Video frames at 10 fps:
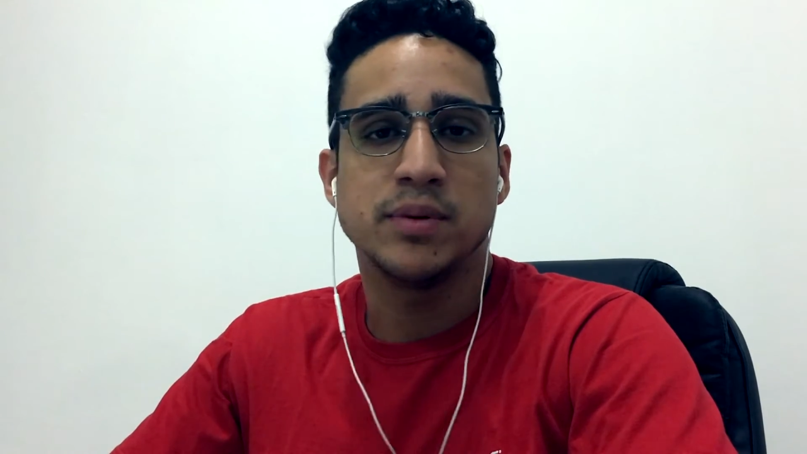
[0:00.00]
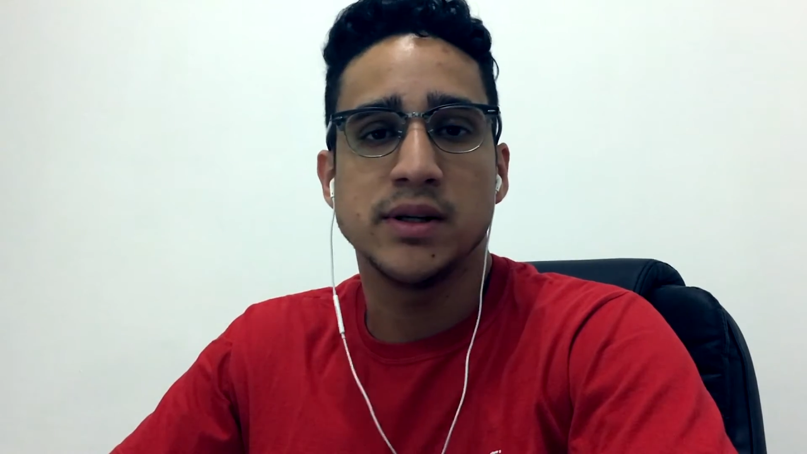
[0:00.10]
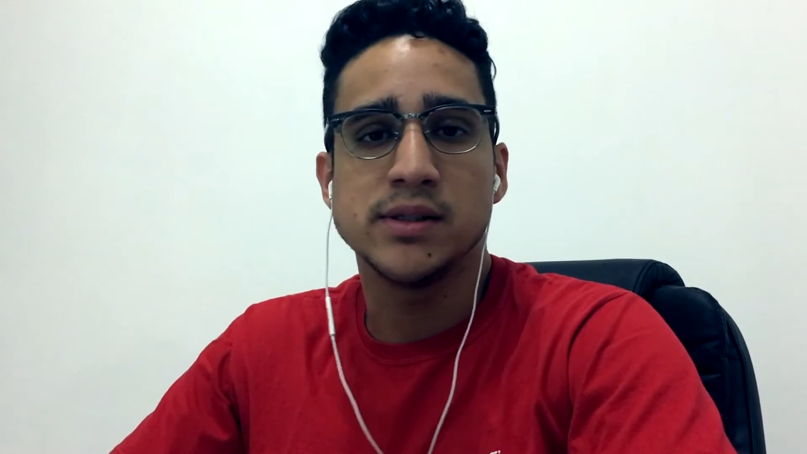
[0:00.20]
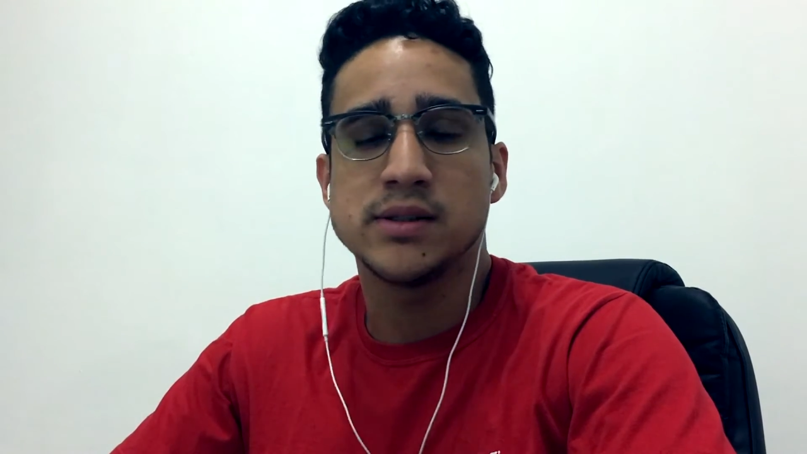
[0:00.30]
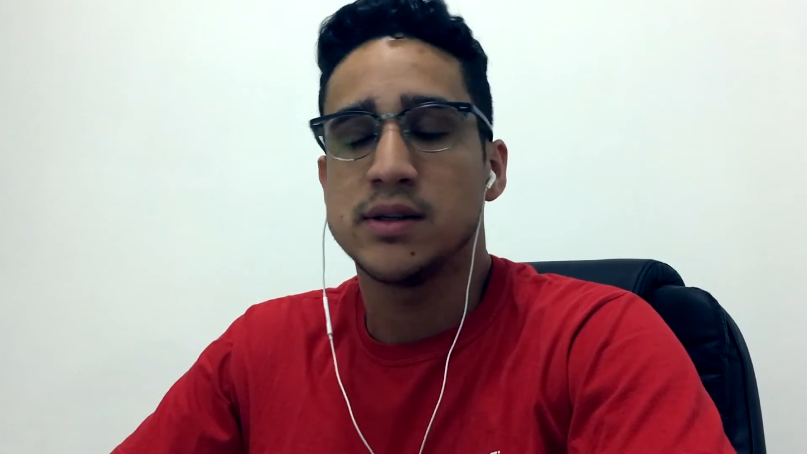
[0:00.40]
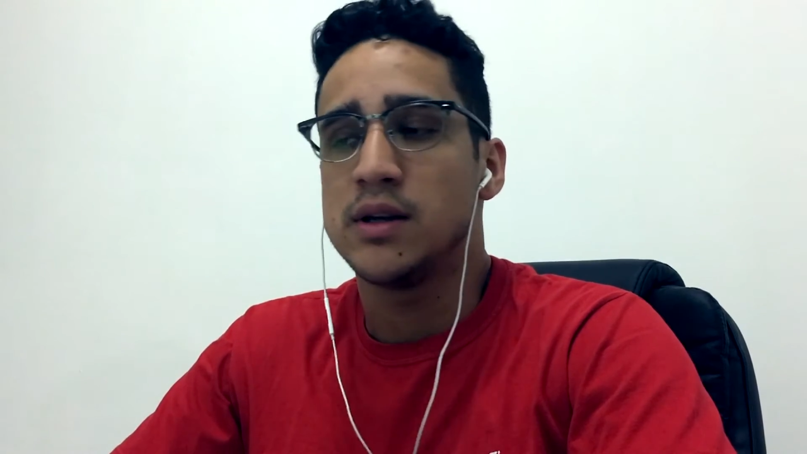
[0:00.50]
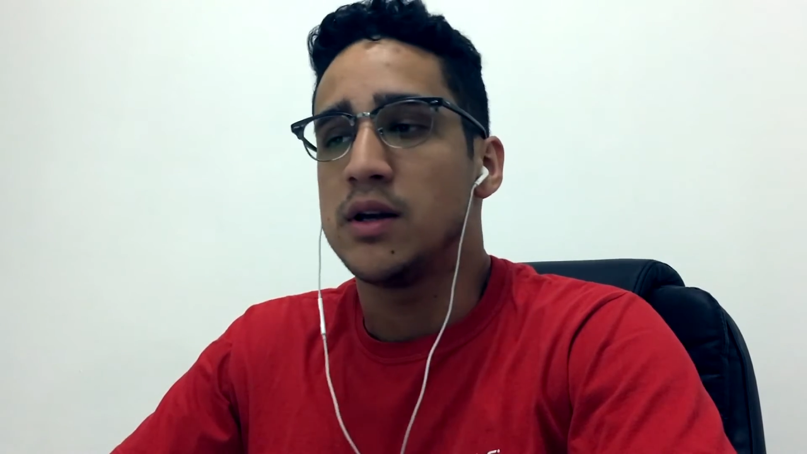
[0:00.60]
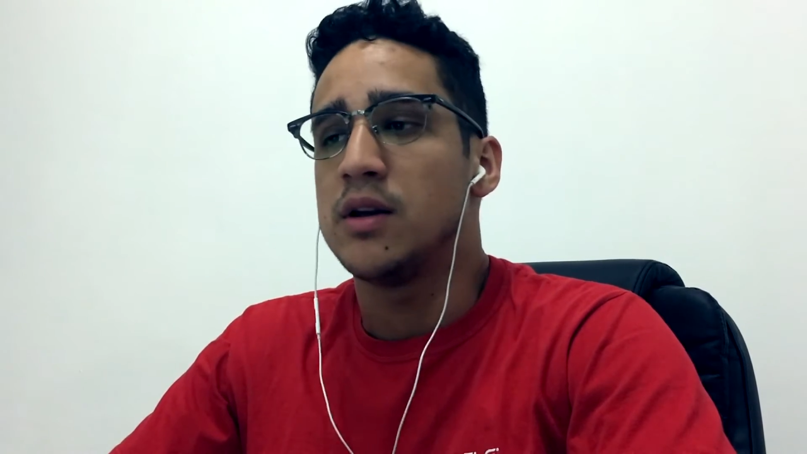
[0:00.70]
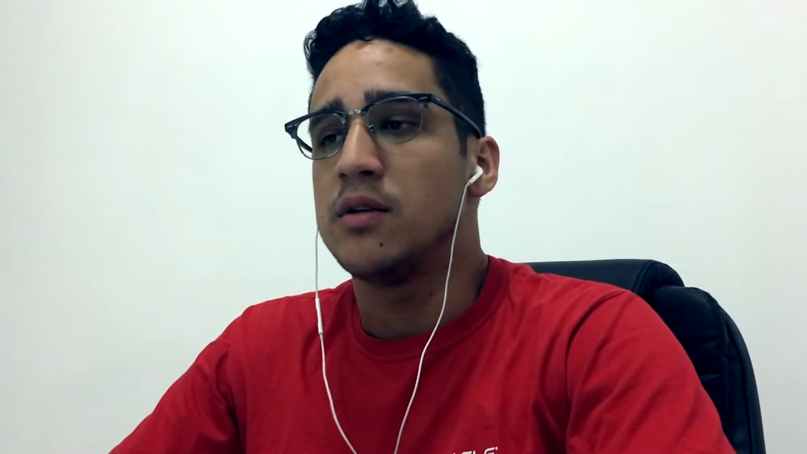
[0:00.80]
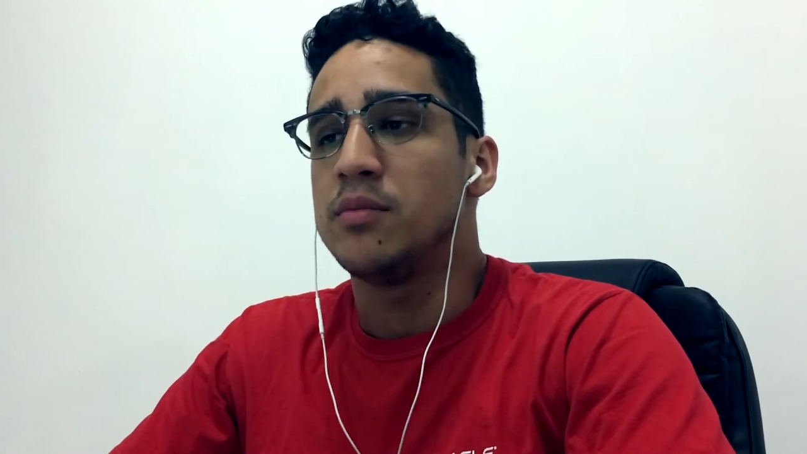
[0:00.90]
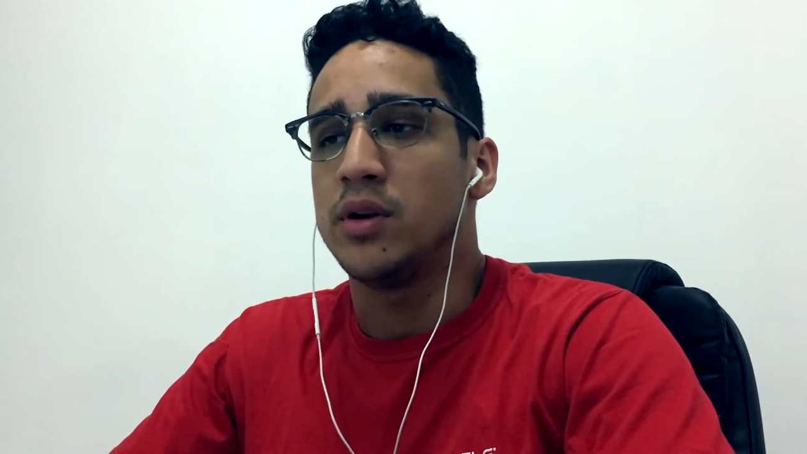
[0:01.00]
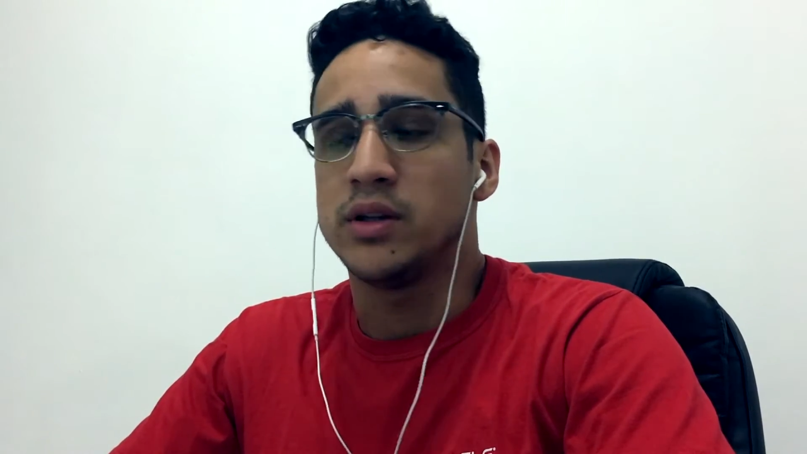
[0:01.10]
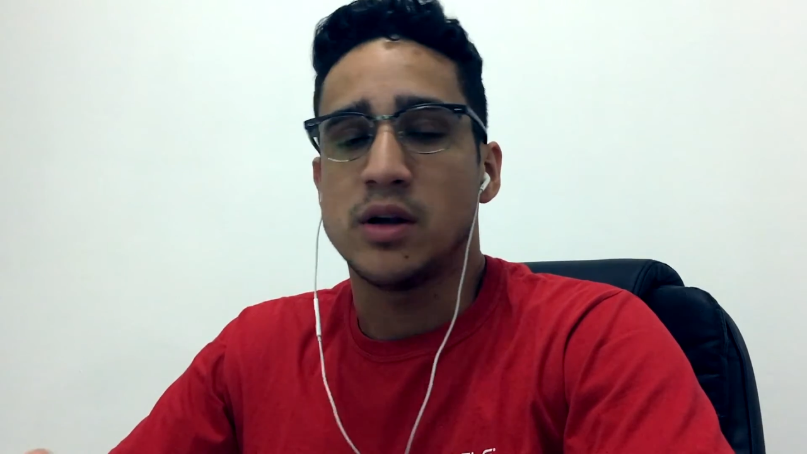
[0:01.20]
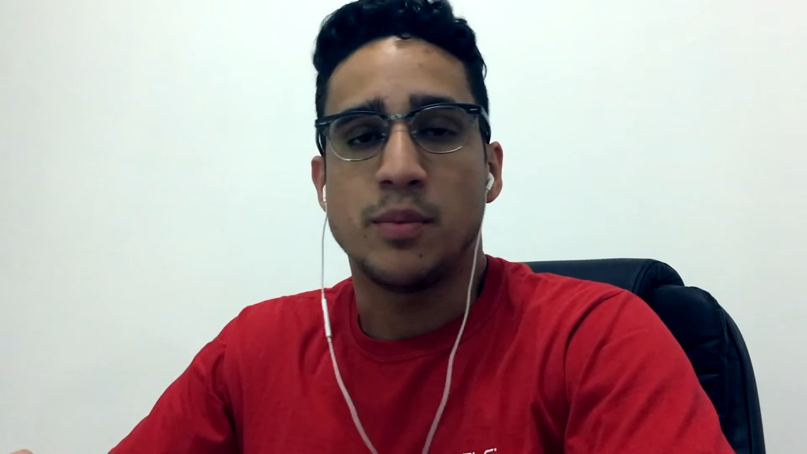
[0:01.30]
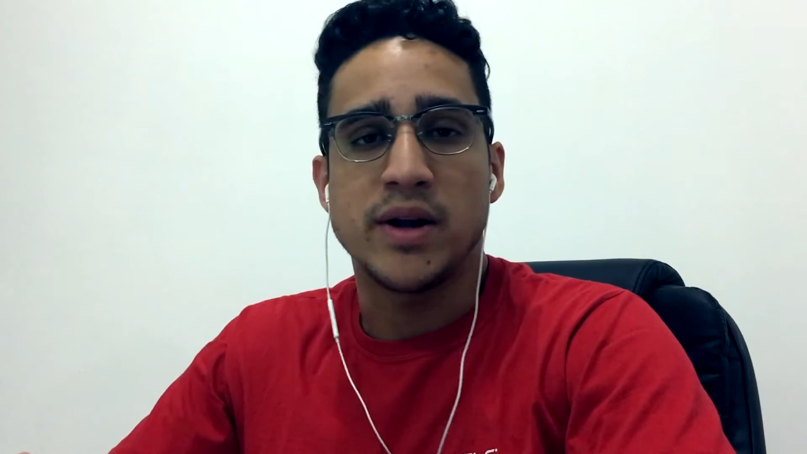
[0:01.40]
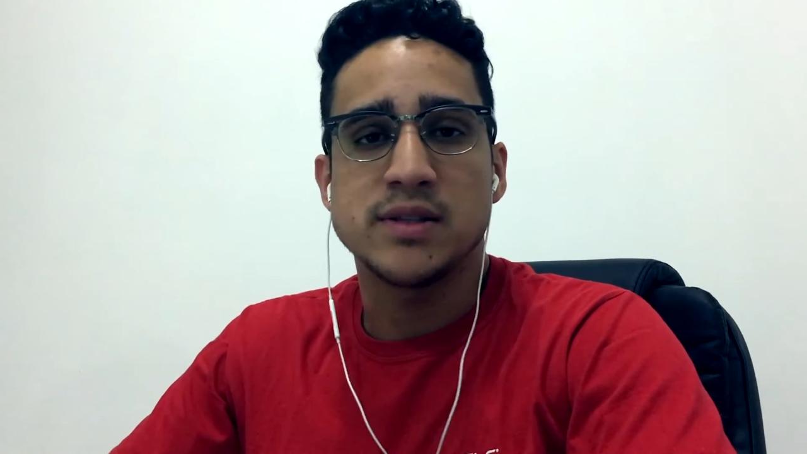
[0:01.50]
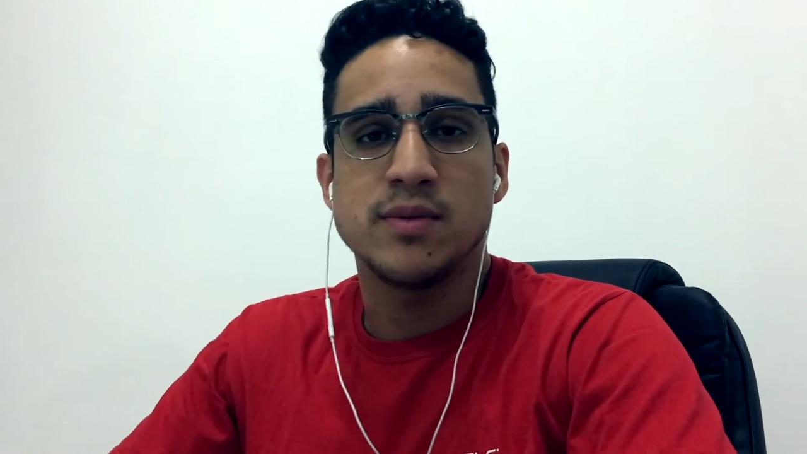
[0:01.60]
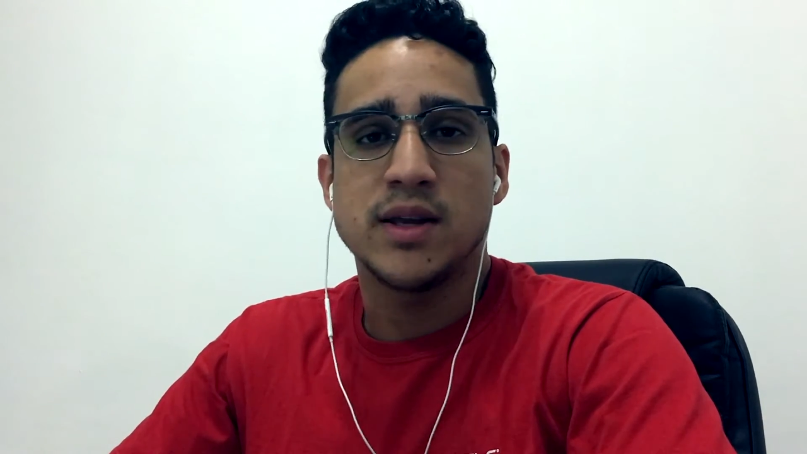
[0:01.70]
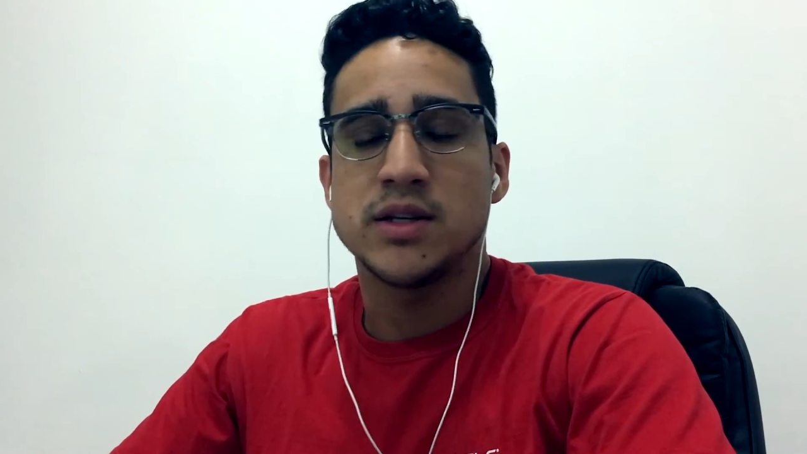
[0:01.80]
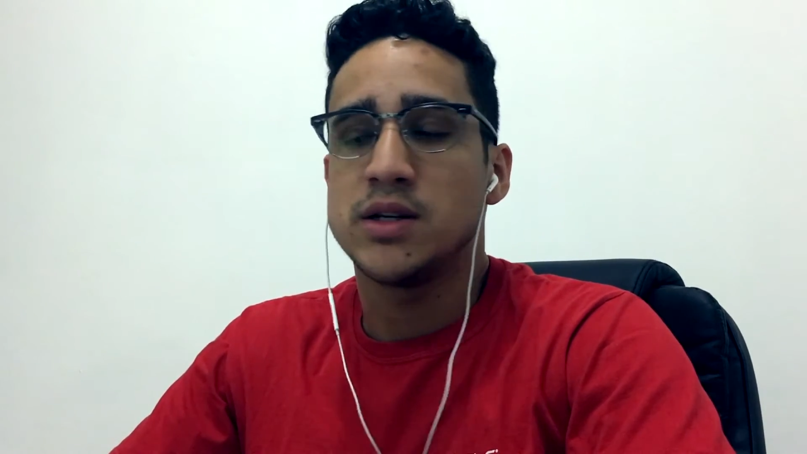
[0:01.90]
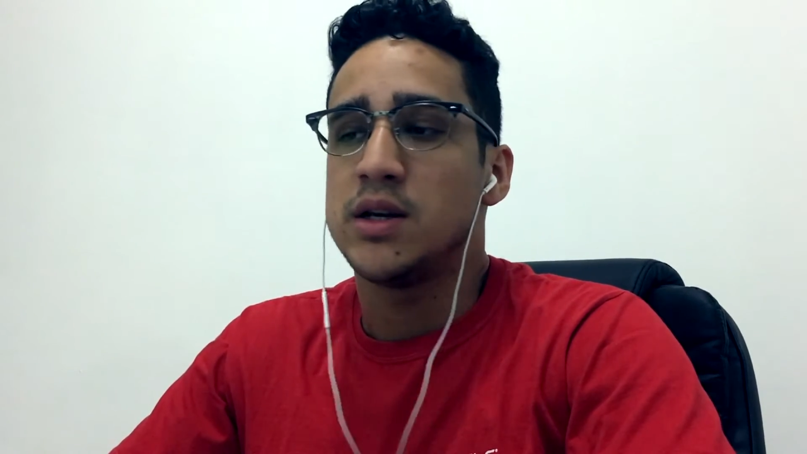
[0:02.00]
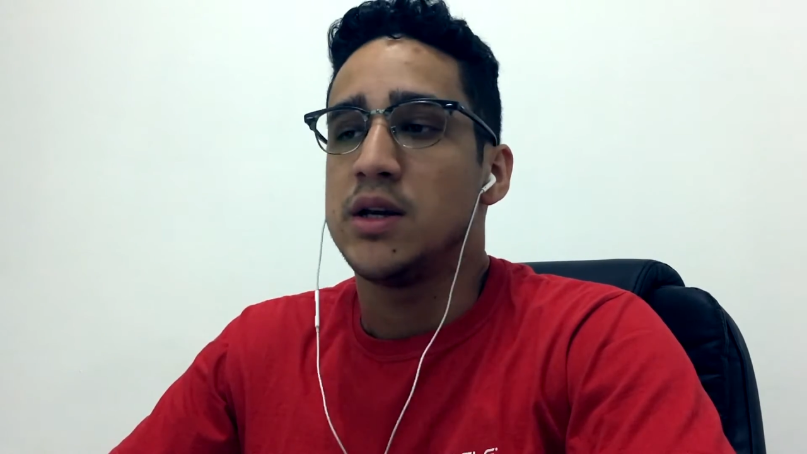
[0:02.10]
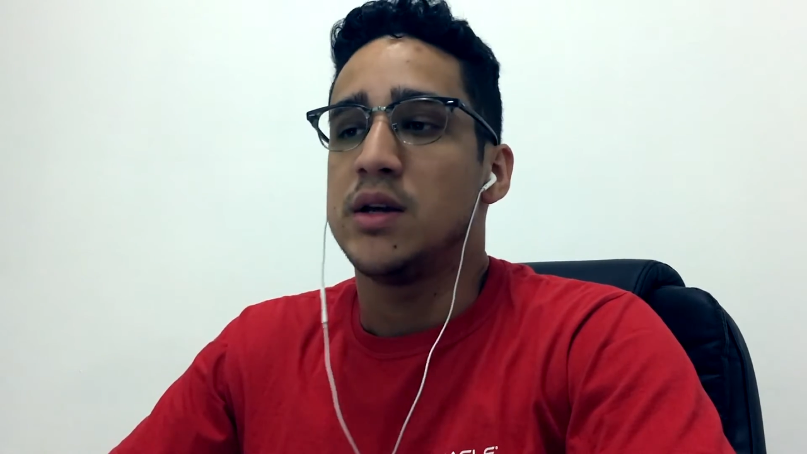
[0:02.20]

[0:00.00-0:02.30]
Plus, pelo Enterprise Manager,